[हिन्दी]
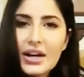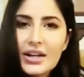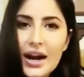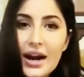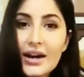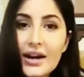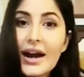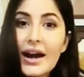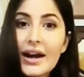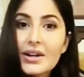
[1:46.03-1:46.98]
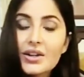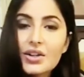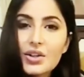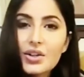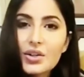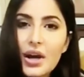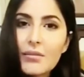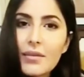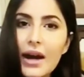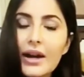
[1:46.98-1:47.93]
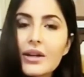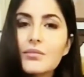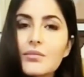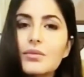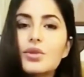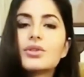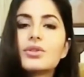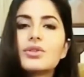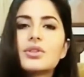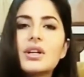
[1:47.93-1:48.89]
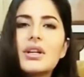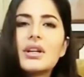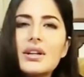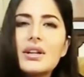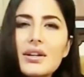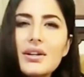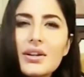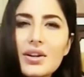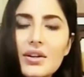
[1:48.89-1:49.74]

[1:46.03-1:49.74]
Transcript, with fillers: इस सवाल के जवाब में कैटरीना सुशांत सिंह राजपूत का नाम लेती हैं